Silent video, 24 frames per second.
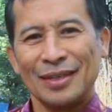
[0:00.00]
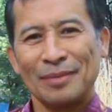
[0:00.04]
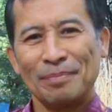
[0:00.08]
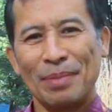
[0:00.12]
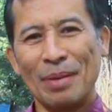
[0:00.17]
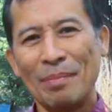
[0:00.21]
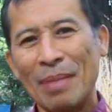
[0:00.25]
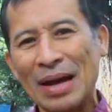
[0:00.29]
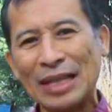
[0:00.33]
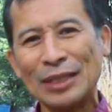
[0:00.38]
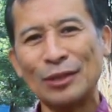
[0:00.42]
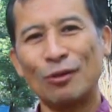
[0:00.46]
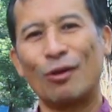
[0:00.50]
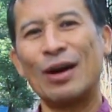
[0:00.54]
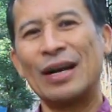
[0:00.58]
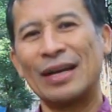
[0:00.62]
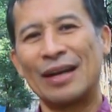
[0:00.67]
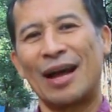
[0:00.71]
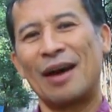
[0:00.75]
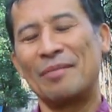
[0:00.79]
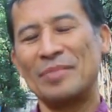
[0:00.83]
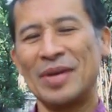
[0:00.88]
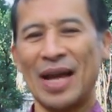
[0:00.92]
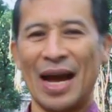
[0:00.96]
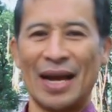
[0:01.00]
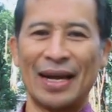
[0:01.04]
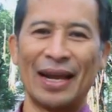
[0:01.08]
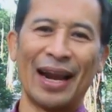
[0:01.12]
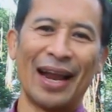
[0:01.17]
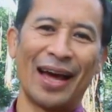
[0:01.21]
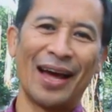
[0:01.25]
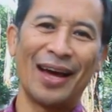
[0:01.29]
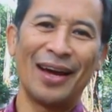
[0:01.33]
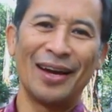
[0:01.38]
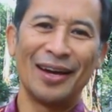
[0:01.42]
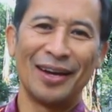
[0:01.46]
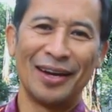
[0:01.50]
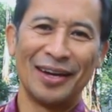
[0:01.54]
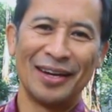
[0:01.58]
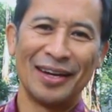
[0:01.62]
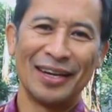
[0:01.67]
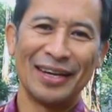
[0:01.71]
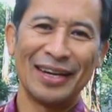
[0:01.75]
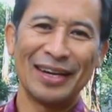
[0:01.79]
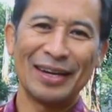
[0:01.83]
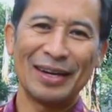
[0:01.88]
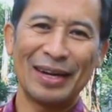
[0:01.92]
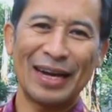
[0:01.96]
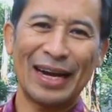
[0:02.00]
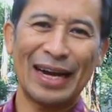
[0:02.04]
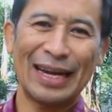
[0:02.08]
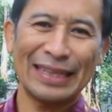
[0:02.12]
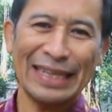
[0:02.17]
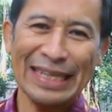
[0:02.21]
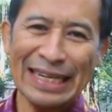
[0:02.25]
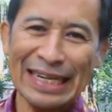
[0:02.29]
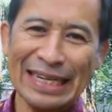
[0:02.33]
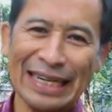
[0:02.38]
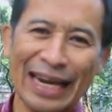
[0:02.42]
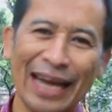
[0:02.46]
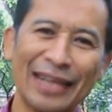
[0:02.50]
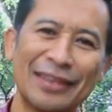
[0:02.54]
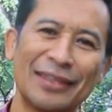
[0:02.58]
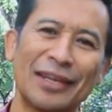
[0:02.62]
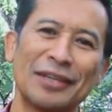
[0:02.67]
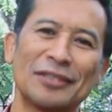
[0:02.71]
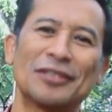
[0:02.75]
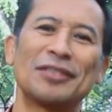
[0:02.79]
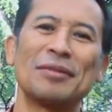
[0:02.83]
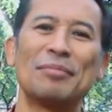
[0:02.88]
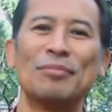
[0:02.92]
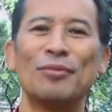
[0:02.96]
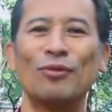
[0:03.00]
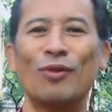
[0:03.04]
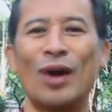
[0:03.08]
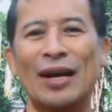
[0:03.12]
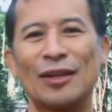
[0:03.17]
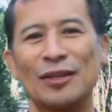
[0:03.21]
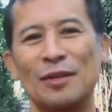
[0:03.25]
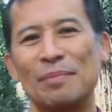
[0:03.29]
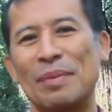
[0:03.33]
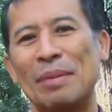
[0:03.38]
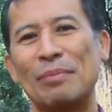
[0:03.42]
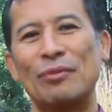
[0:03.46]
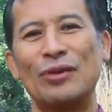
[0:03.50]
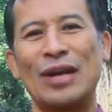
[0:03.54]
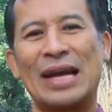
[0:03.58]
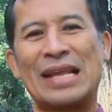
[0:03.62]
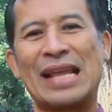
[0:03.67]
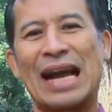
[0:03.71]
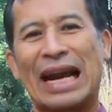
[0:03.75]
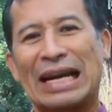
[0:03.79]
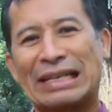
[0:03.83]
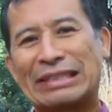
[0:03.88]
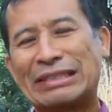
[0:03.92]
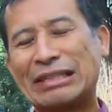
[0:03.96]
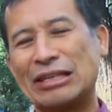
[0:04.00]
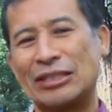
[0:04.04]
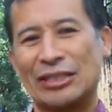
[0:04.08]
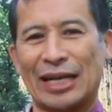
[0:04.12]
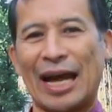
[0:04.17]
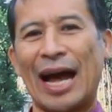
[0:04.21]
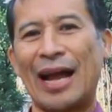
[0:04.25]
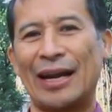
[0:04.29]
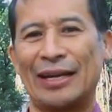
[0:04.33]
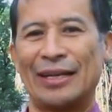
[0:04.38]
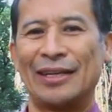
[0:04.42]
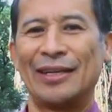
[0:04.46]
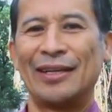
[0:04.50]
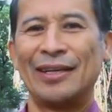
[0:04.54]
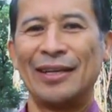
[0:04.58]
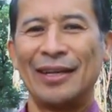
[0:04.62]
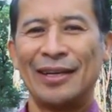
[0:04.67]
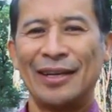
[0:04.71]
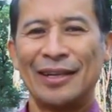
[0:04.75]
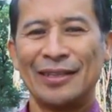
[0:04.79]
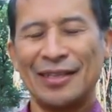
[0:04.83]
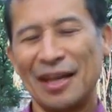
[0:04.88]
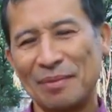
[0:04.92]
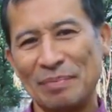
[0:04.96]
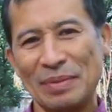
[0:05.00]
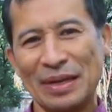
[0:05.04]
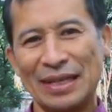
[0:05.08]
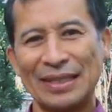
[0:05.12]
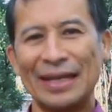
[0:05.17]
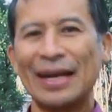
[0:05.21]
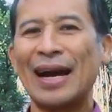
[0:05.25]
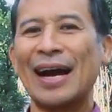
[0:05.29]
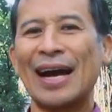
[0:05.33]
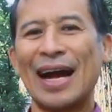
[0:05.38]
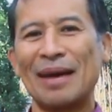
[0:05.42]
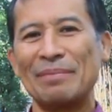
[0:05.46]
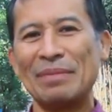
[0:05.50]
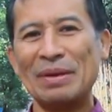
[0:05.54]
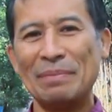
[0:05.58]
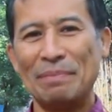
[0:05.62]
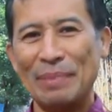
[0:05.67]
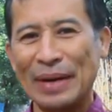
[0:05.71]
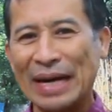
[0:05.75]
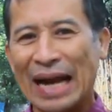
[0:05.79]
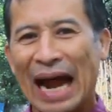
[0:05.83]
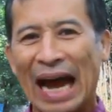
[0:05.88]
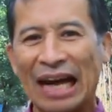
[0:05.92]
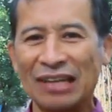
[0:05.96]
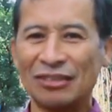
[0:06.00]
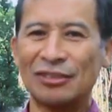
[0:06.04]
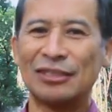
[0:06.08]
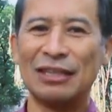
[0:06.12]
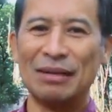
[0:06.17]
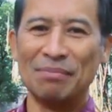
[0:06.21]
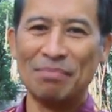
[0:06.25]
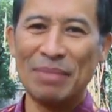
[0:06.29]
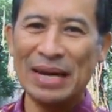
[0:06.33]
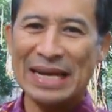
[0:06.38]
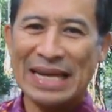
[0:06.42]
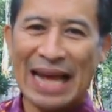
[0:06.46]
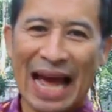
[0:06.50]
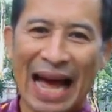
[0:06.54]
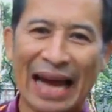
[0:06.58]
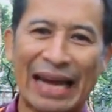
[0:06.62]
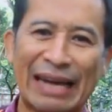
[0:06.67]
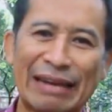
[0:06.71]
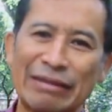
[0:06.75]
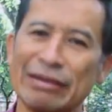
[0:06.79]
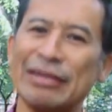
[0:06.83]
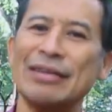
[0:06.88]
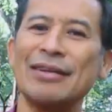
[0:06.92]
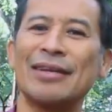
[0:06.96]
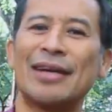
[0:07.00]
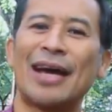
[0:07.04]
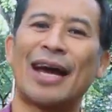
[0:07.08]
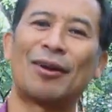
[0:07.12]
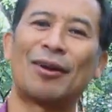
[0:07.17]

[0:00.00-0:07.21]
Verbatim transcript: Pemantauan kami adalah tingkat kesembuhan atau pemulihannya kecil sekali. Tapi ketika kami berhasil meyakinkan